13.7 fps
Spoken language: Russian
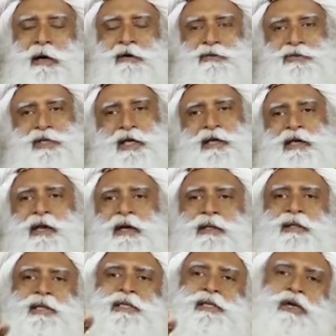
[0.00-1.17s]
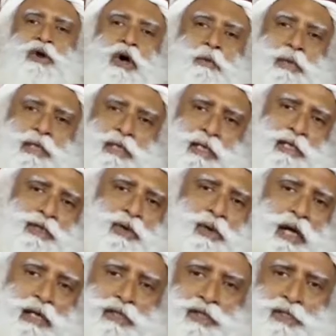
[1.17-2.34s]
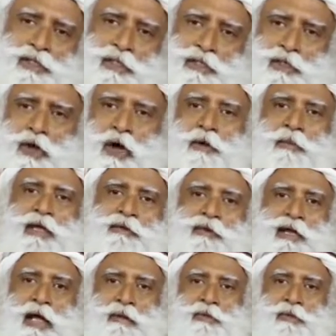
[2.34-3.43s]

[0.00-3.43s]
Многие врачи говорят, испытывать беспокойство нормально,